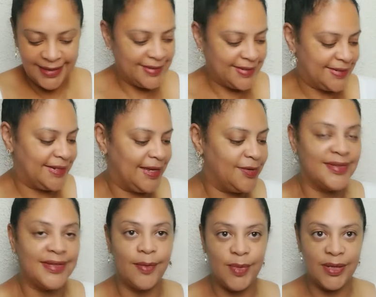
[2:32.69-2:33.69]
Sério,
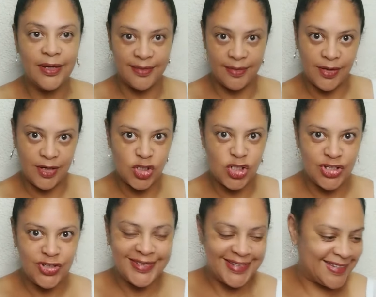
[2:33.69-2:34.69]
sabe aqueles
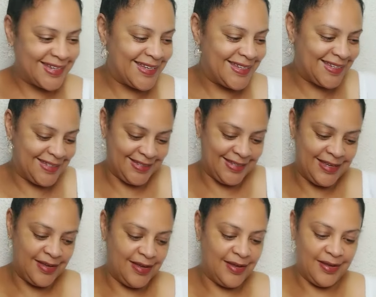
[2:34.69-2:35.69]
salgadinhos que a gente
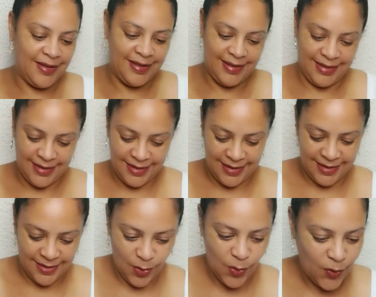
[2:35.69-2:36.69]

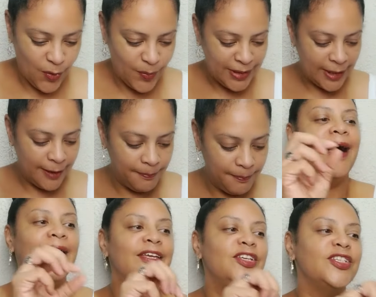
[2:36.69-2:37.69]
come, né?
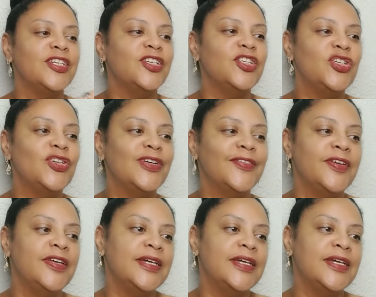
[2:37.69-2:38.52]
Aí, gente, ó, veio